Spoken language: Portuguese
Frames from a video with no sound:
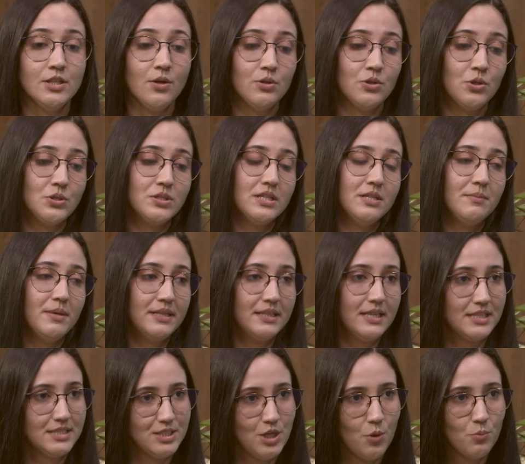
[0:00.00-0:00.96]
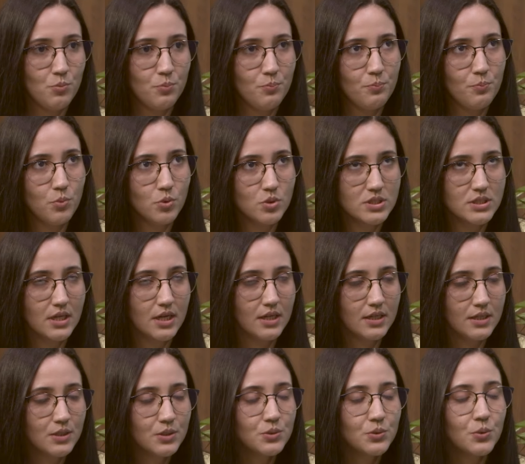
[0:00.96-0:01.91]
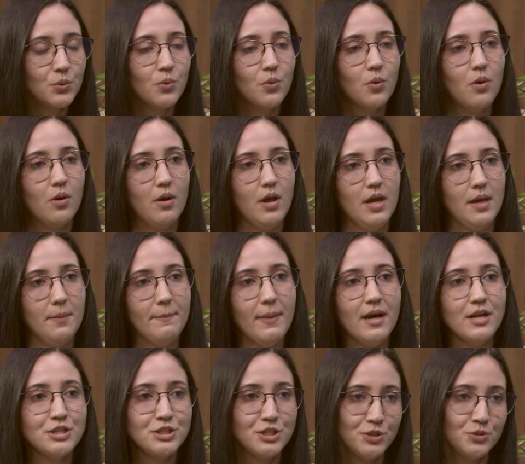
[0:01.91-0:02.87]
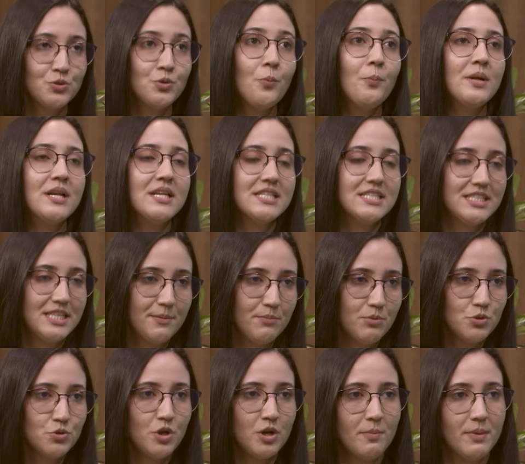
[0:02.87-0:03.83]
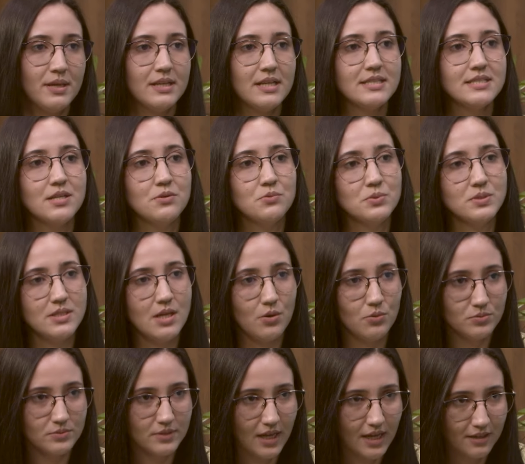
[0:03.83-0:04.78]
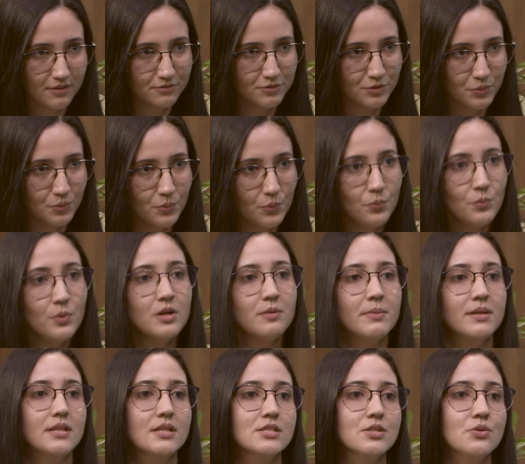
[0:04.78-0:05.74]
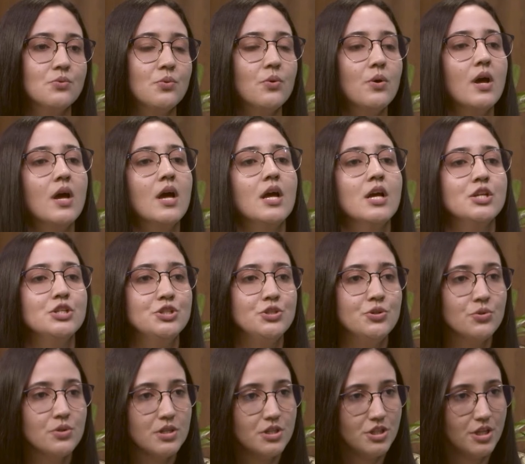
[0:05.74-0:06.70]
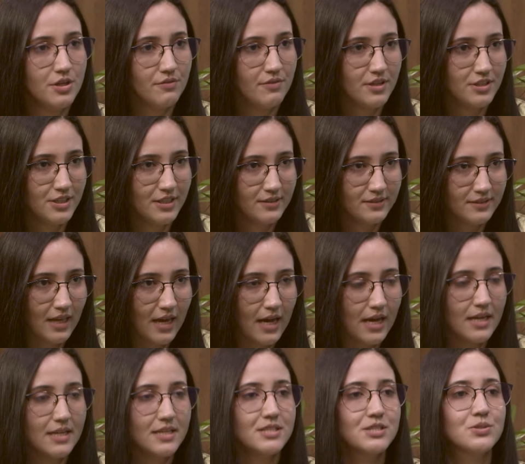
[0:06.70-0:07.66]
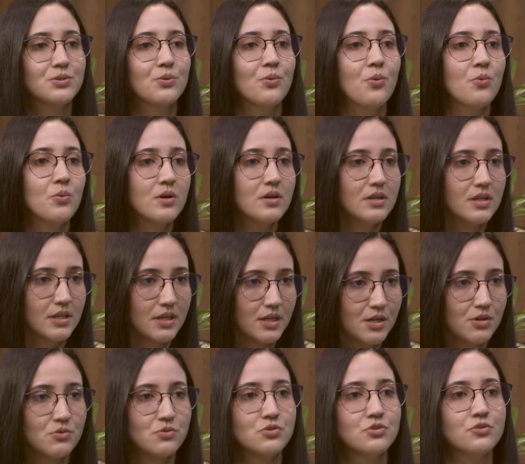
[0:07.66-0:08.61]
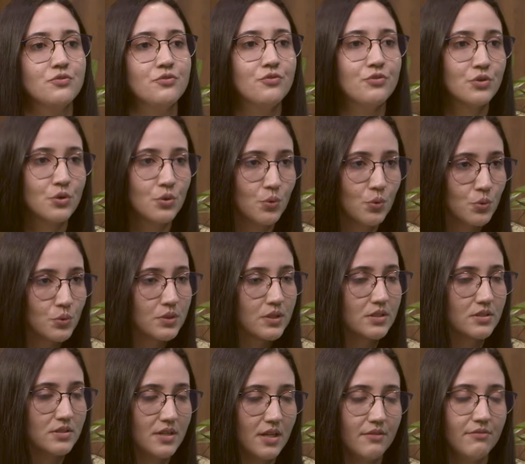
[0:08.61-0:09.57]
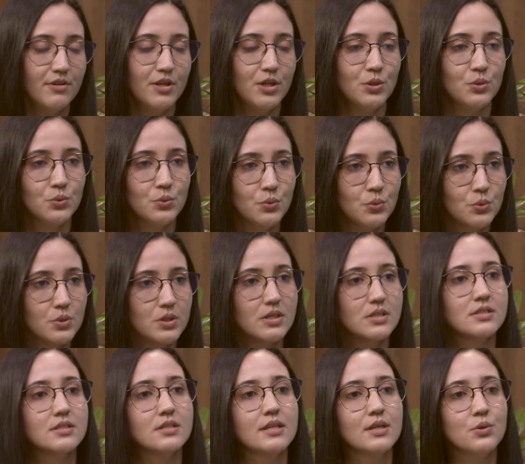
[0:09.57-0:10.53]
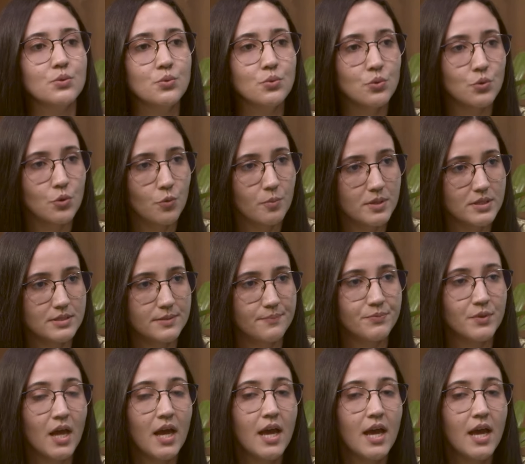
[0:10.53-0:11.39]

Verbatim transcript: Então, a nossa alimentação, buscando, partindo do princípio de alimentação saudável, uma alimentação de origem vegetais, com grãos, frutas, né, verduras, legumes,